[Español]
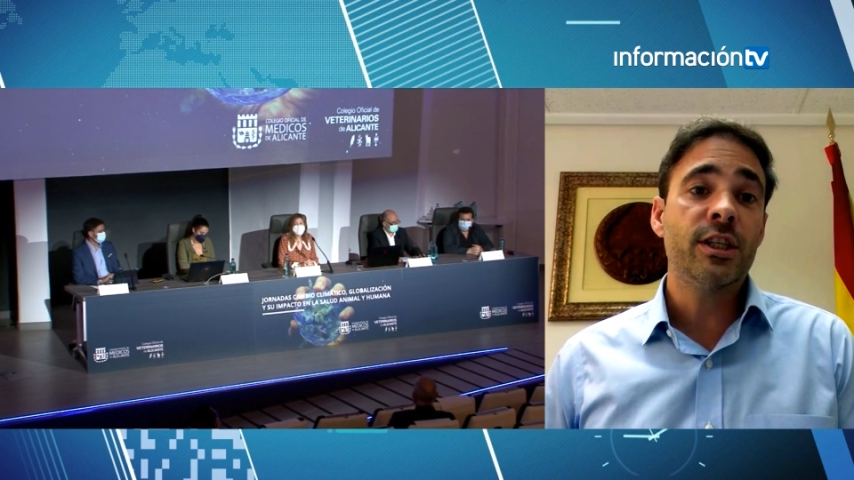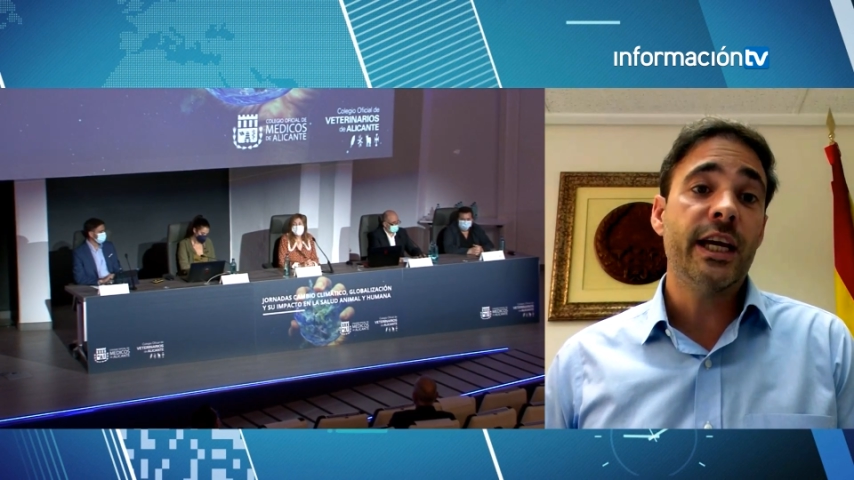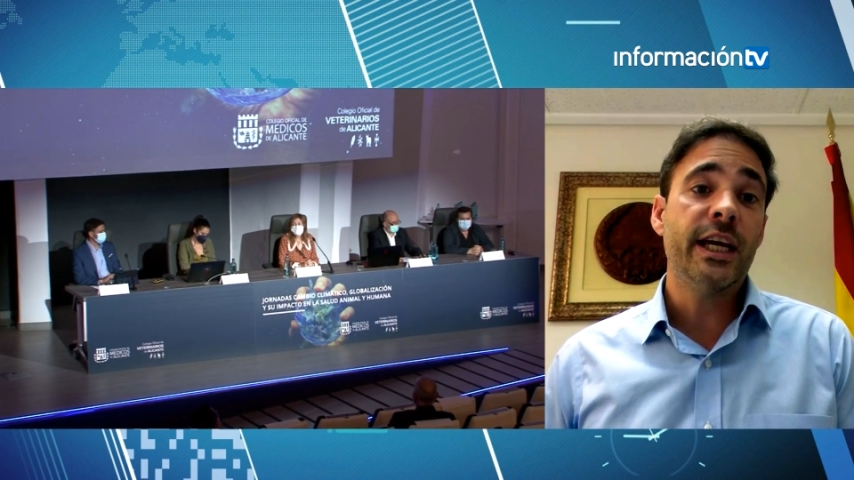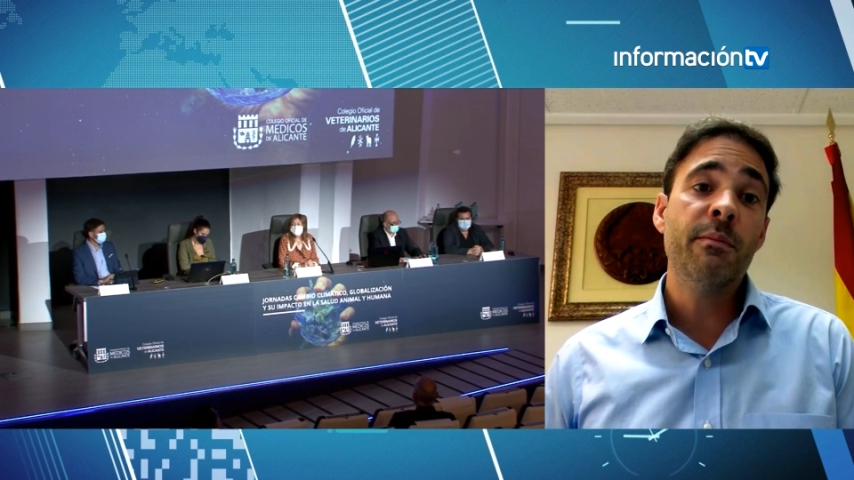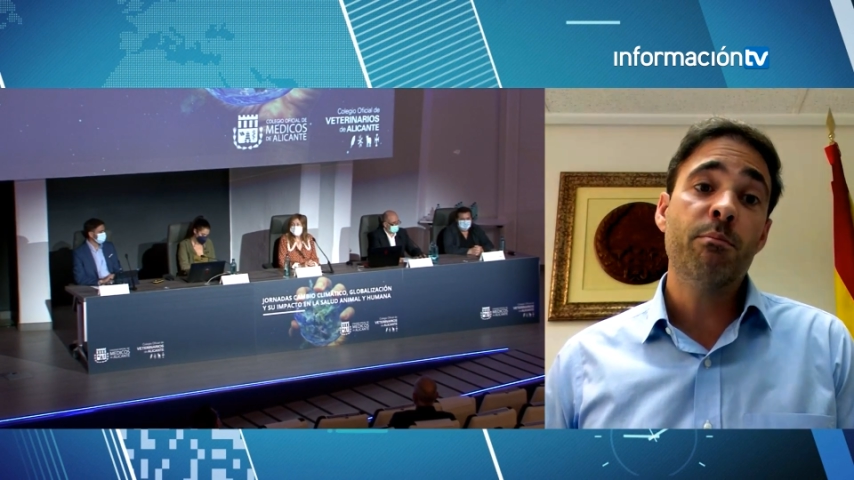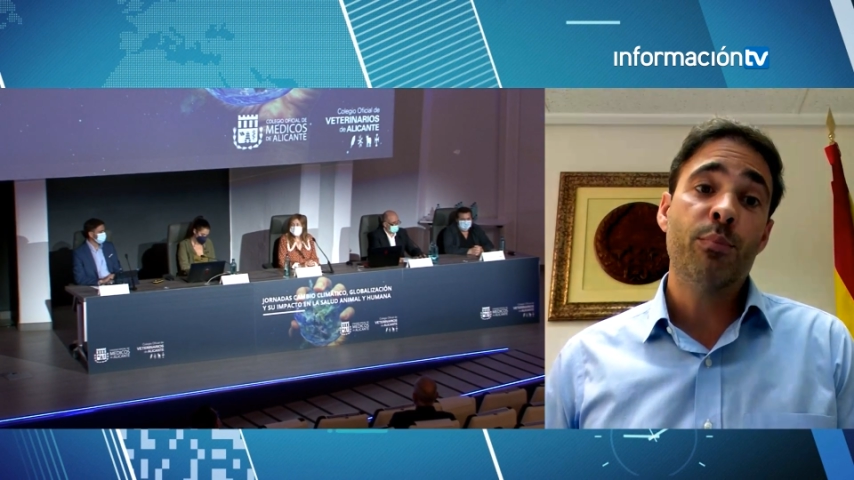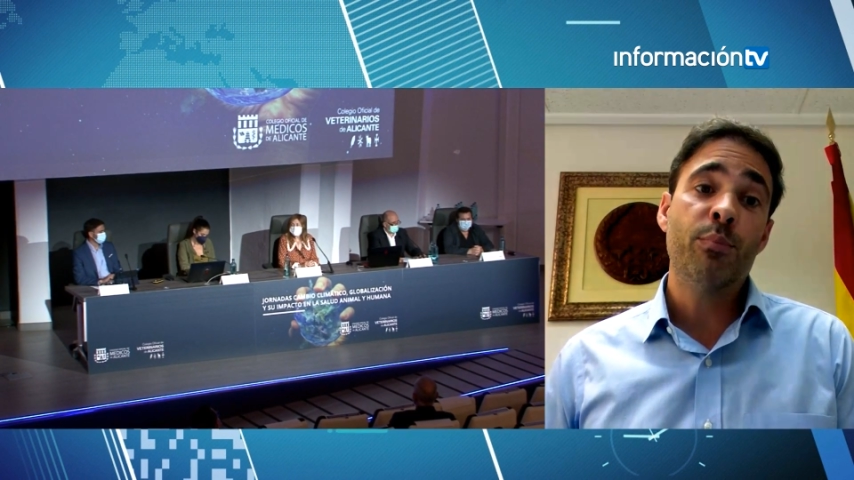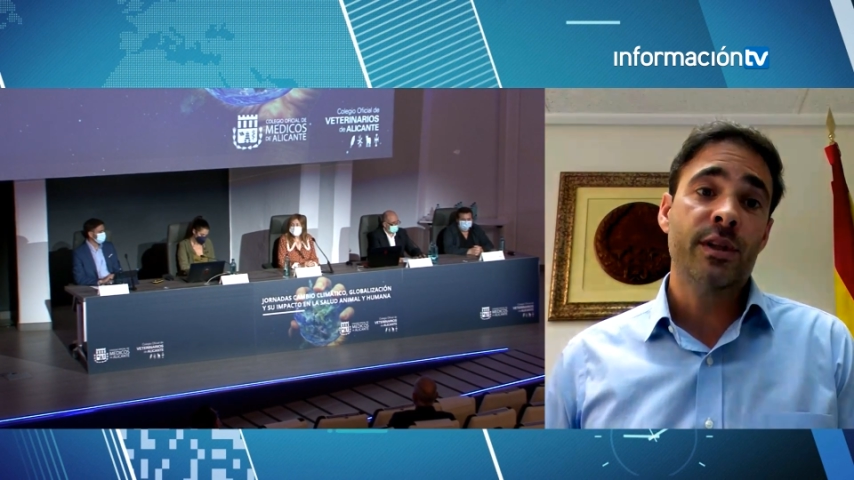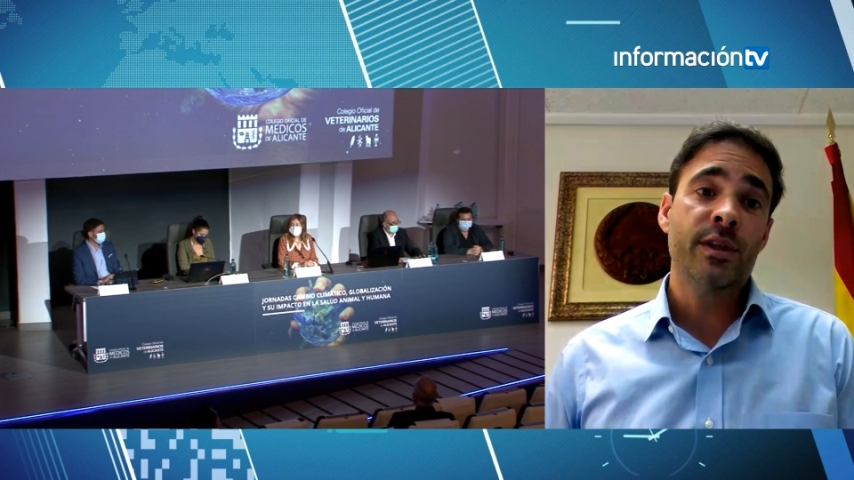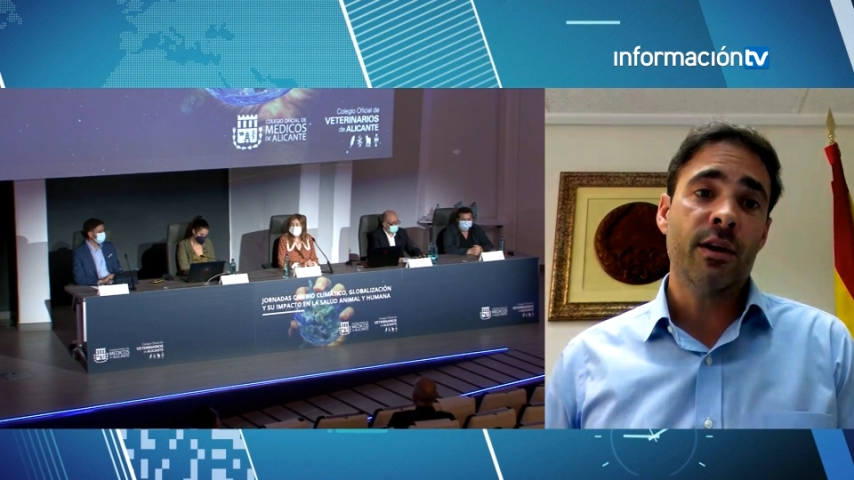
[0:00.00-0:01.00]

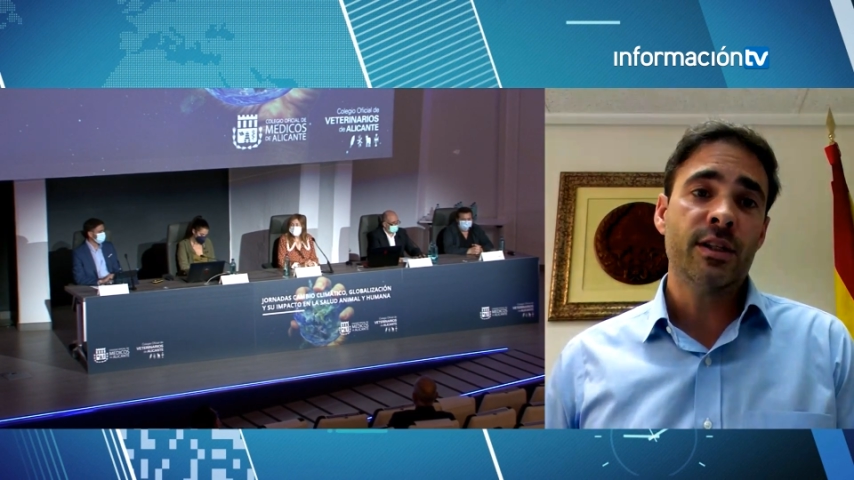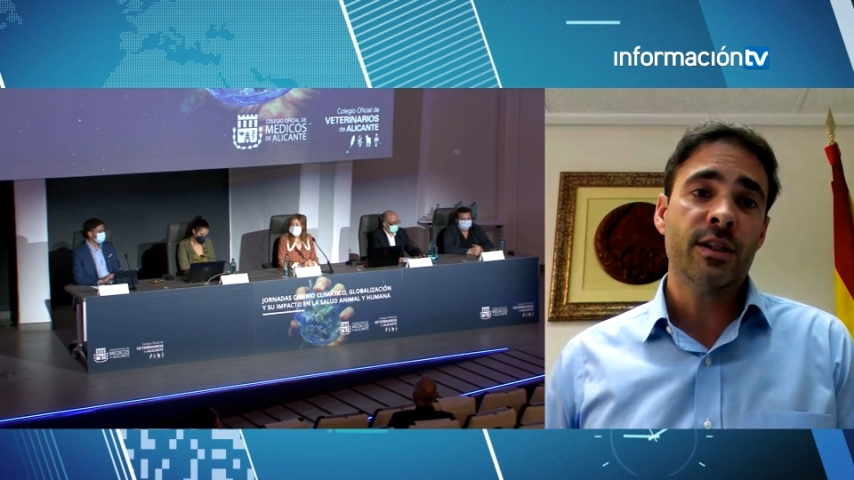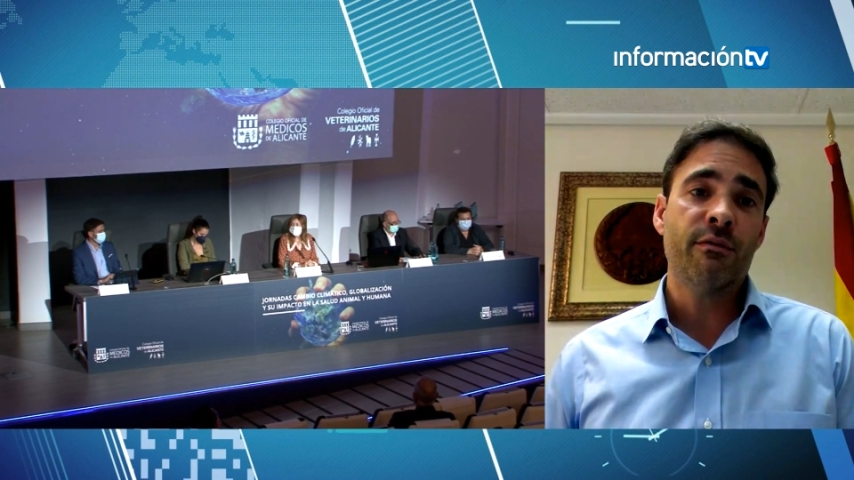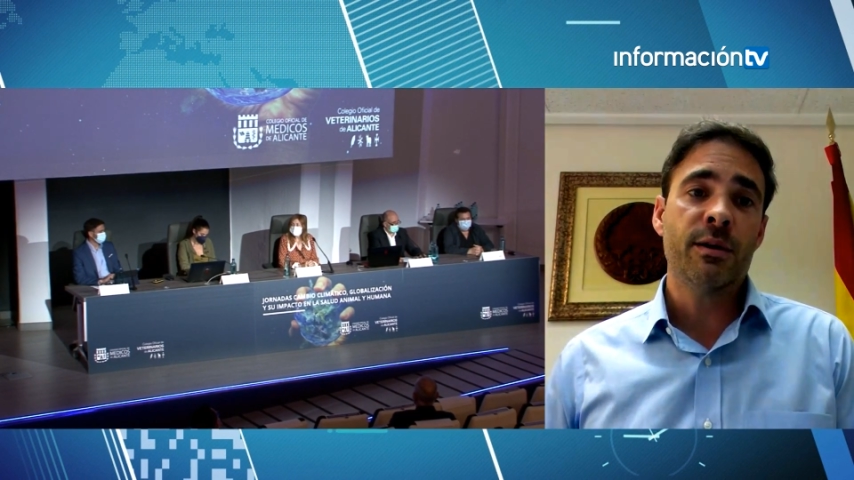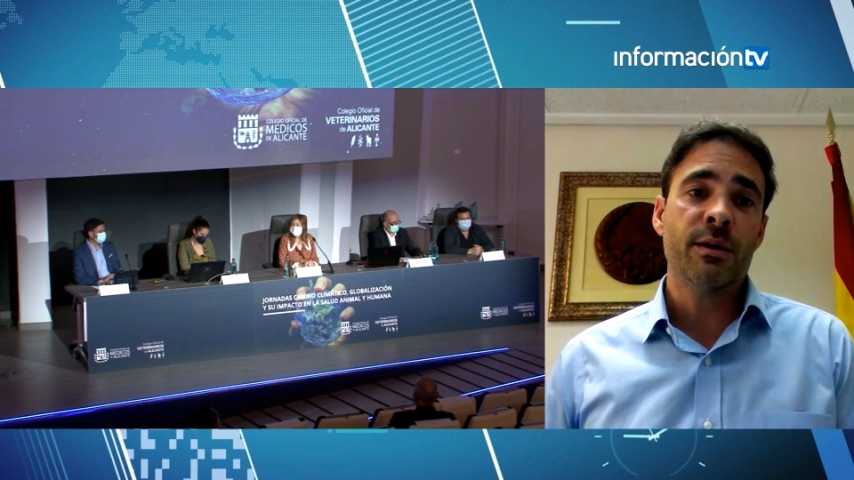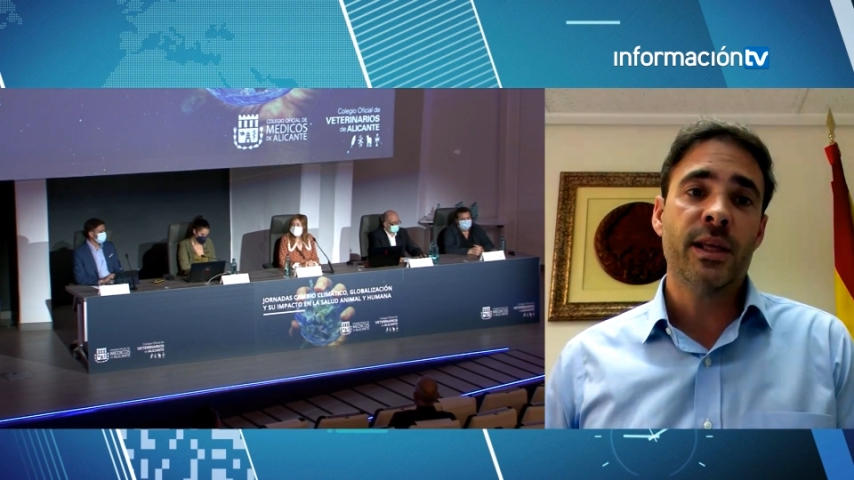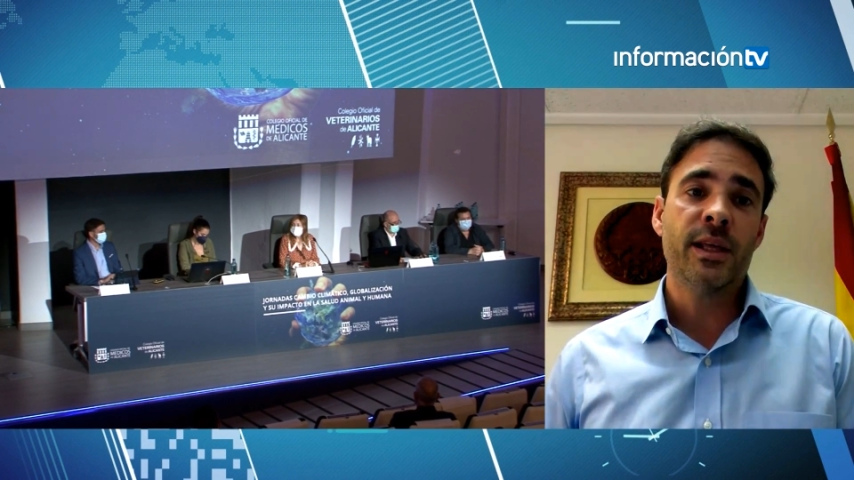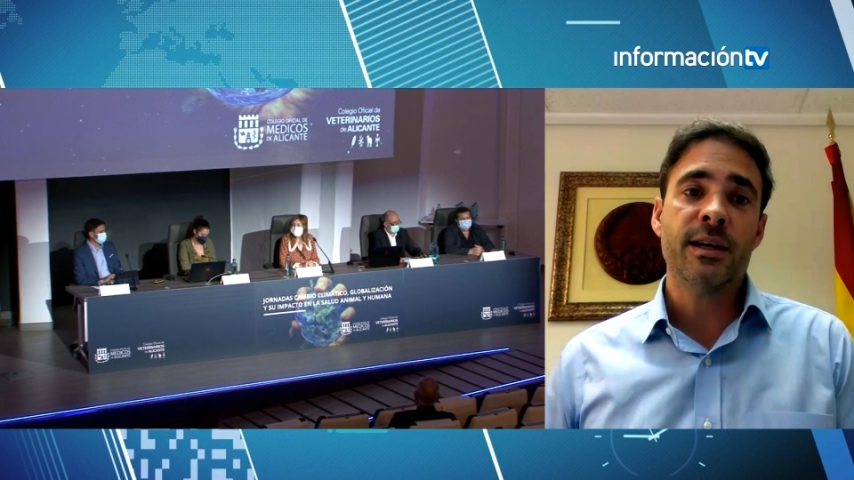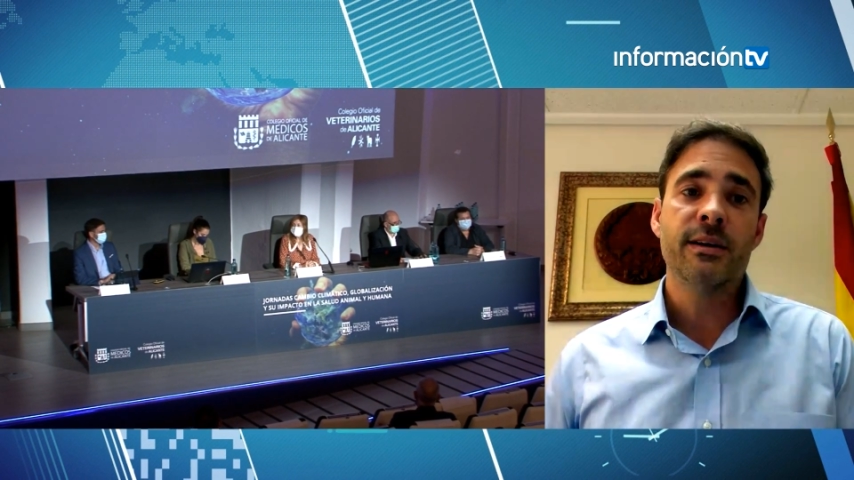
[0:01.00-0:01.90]
importados de enfermedad.